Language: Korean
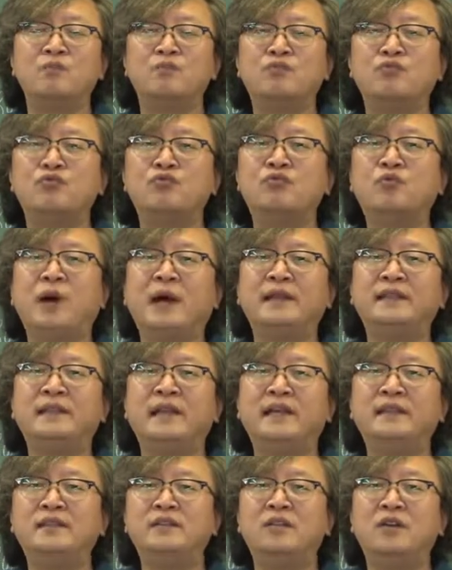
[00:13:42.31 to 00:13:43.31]

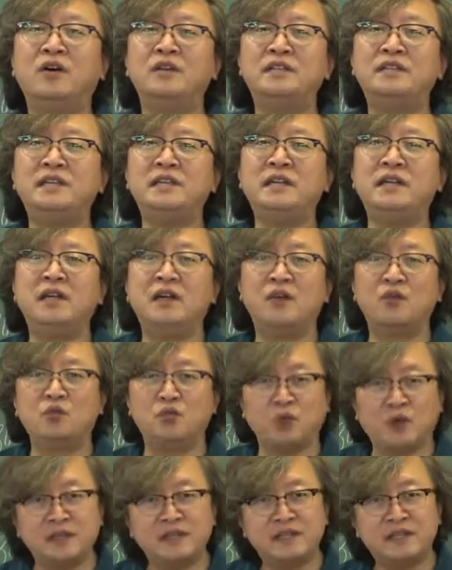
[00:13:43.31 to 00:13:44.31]
무관한 것이
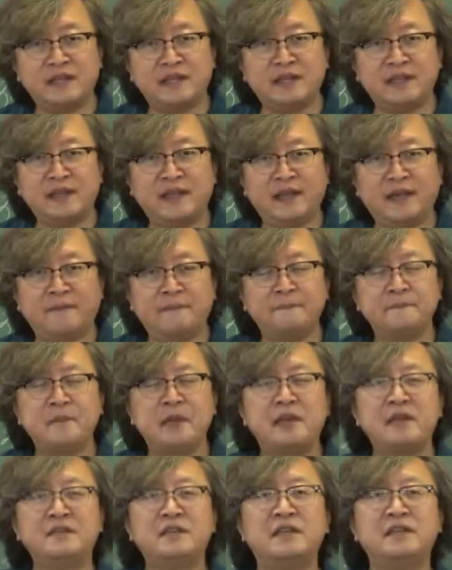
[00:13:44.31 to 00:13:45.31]
원칙인데
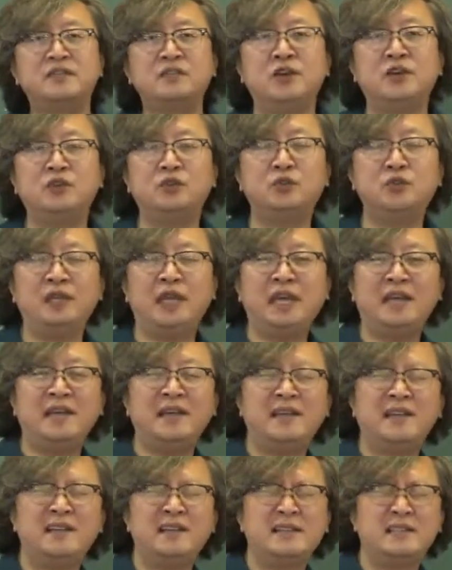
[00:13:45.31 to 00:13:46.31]
이제 저
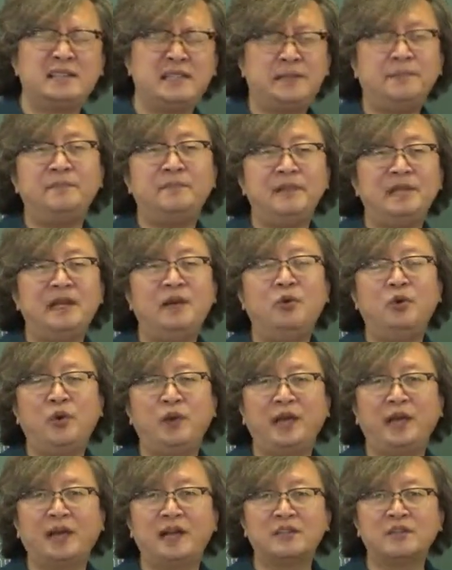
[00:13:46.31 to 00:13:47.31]
뒤에
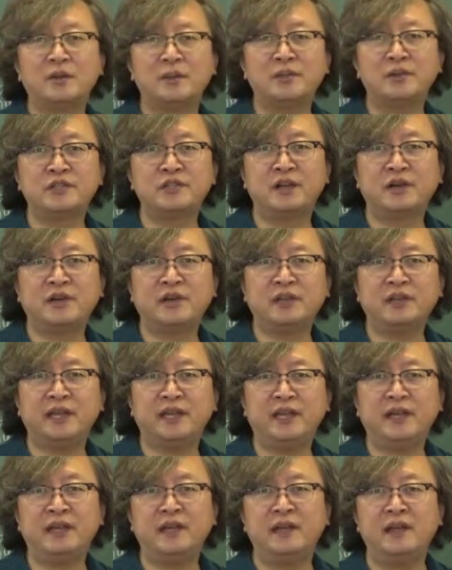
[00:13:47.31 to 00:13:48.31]
11호에 가서 보실
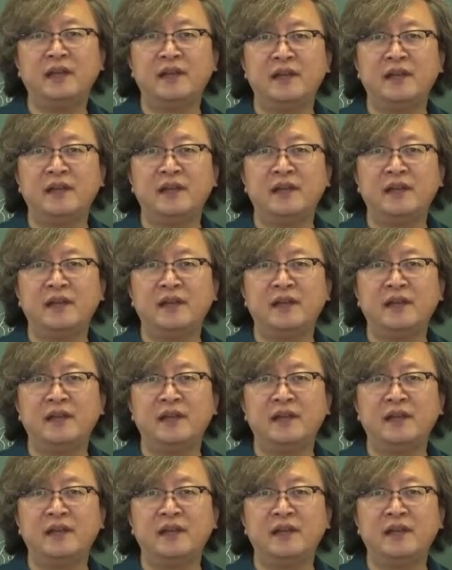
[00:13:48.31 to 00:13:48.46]
건데